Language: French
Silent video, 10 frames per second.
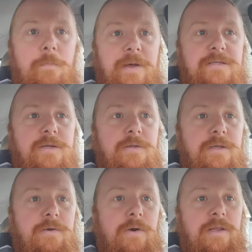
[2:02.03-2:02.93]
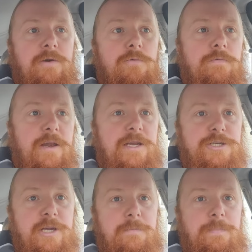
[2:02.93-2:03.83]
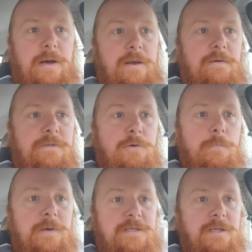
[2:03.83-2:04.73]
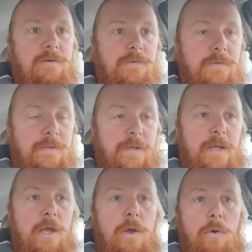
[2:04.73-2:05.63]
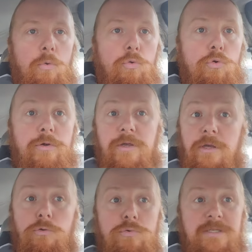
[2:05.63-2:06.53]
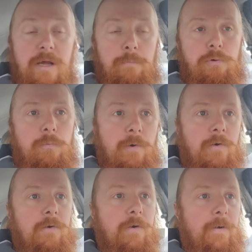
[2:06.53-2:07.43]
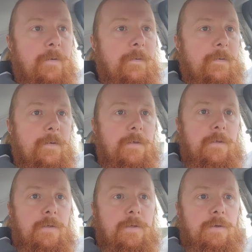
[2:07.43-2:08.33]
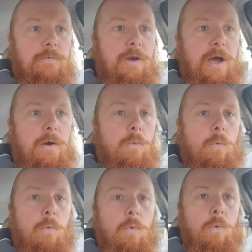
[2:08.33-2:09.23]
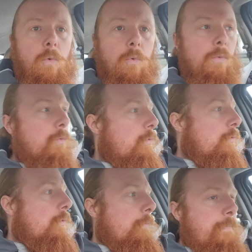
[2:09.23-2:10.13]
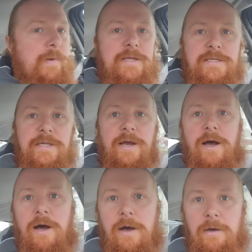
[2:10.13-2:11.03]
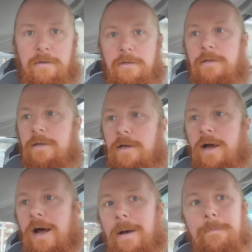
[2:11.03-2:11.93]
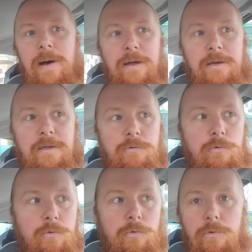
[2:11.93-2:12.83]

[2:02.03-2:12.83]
aux personnes qui auraient découvert la chaîne par la vidéo précédente ou qui tout simplement euh, voilà, ont, plaisir à, parler de,